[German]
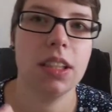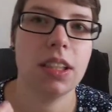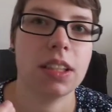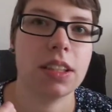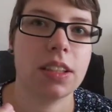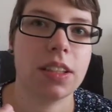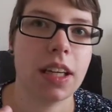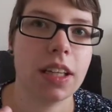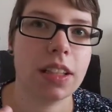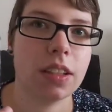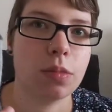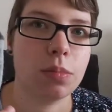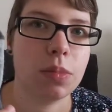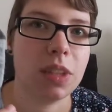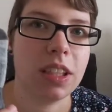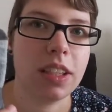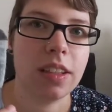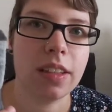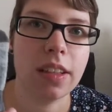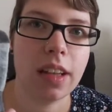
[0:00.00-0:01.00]
ich dachte
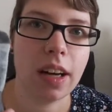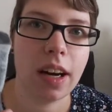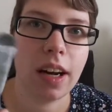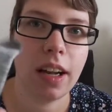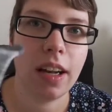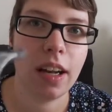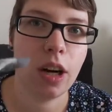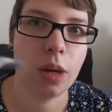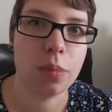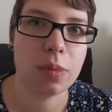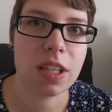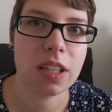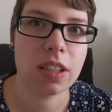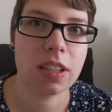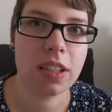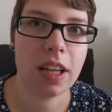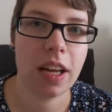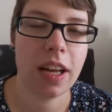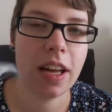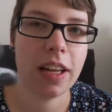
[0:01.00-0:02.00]
mir, egal, Hauptsache
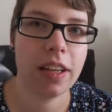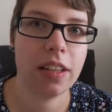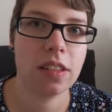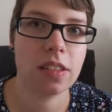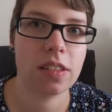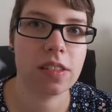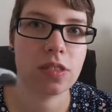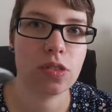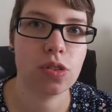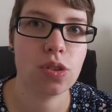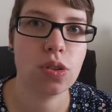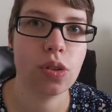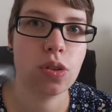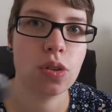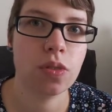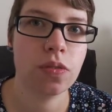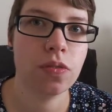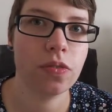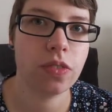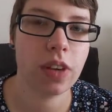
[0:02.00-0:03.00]
die Hände sind
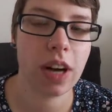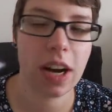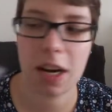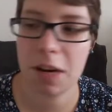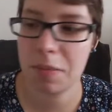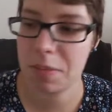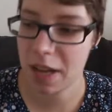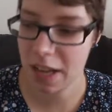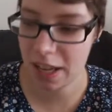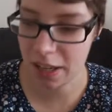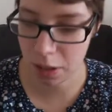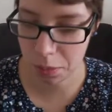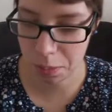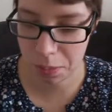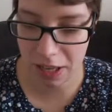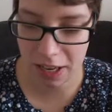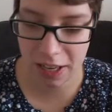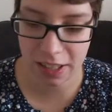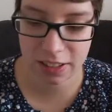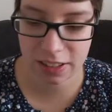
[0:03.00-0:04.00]
schön warm
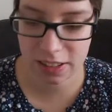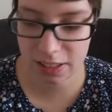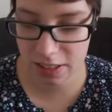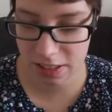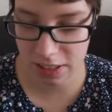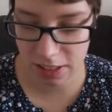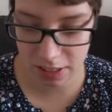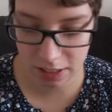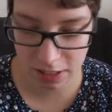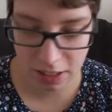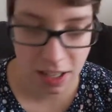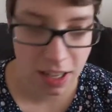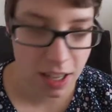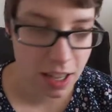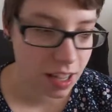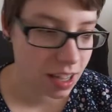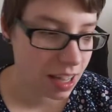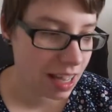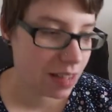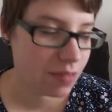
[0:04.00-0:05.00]
eingepackt, denn
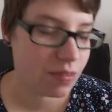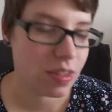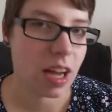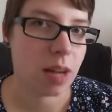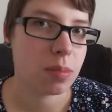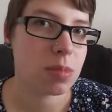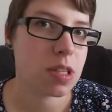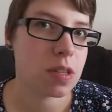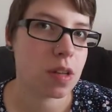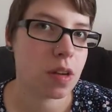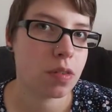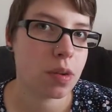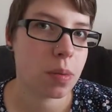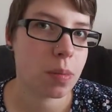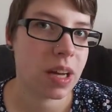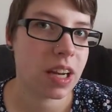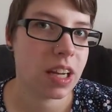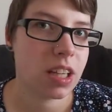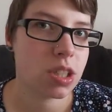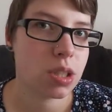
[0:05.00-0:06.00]
wir haben zwar von
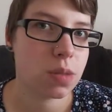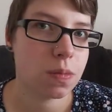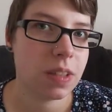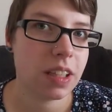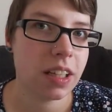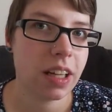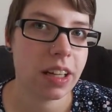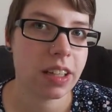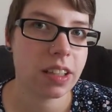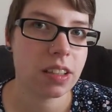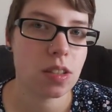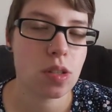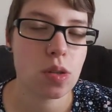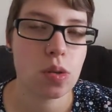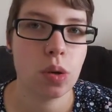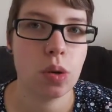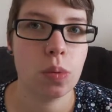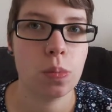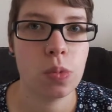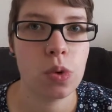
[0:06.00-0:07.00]
meiner Schwägerin
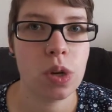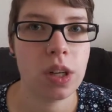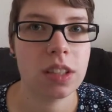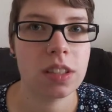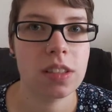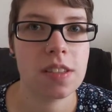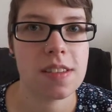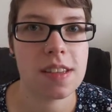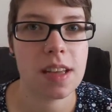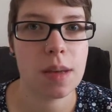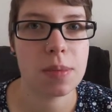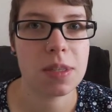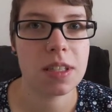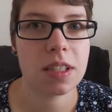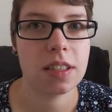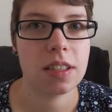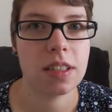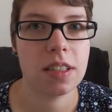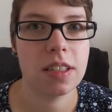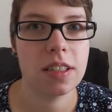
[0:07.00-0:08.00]
zur Geburt eine
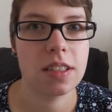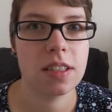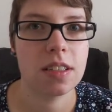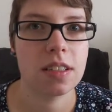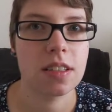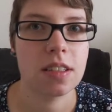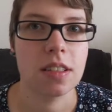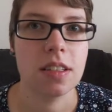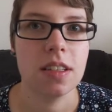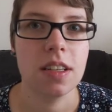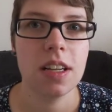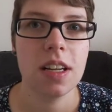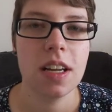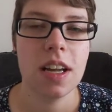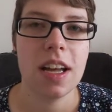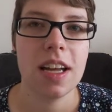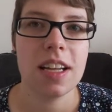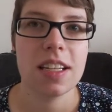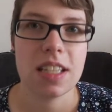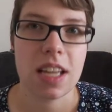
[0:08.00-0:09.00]
selbstgenähte
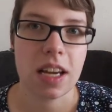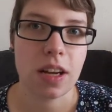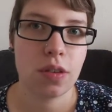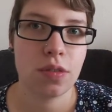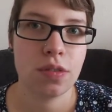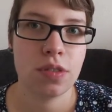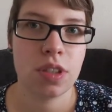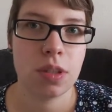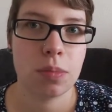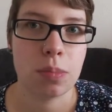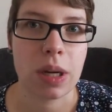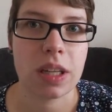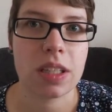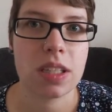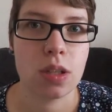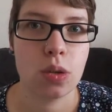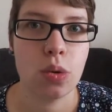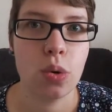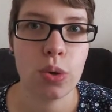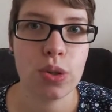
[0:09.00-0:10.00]
Decke für den
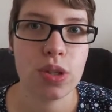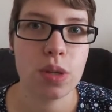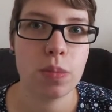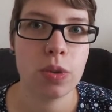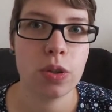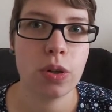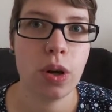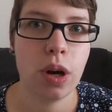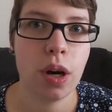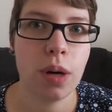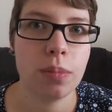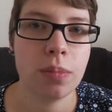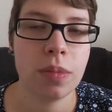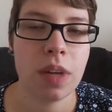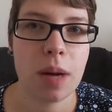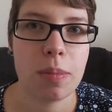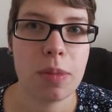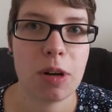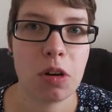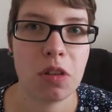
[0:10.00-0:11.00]
Maxi Cosi bekommen,
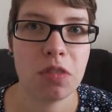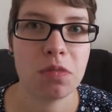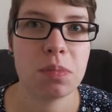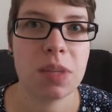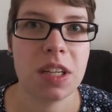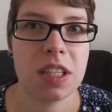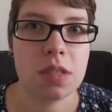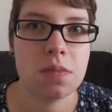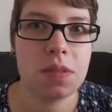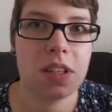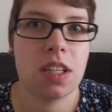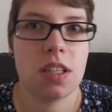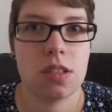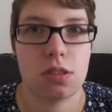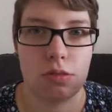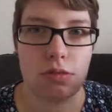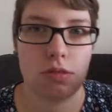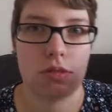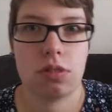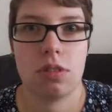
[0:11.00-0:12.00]
aber oftmals, wenn er
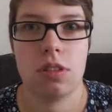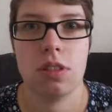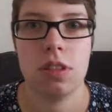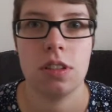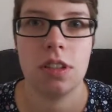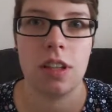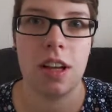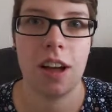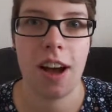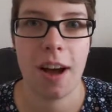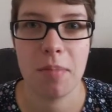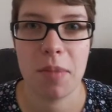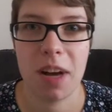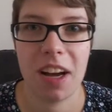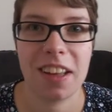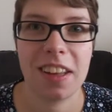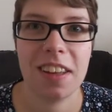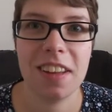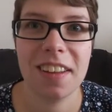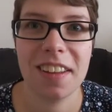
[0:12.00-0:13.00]
so am
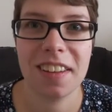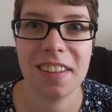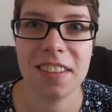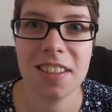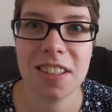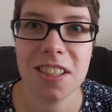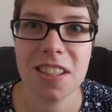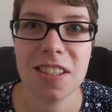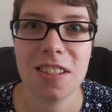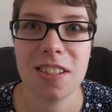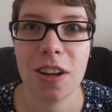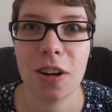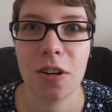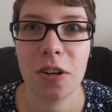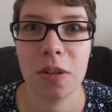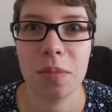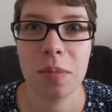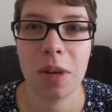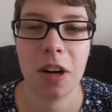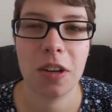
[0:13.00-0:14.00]
Agieren ist,
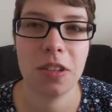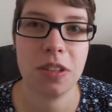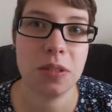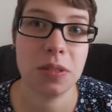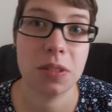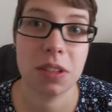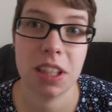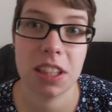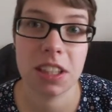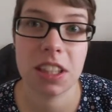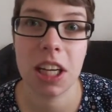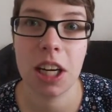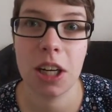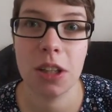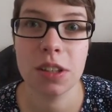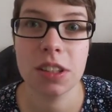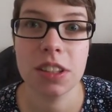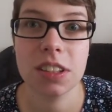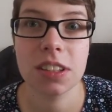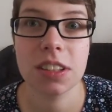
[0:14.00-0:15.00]
auch im Auto oder
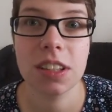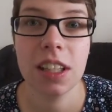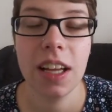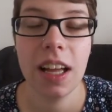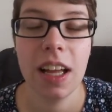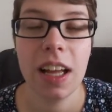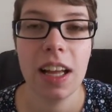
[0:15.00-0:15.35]
draußen,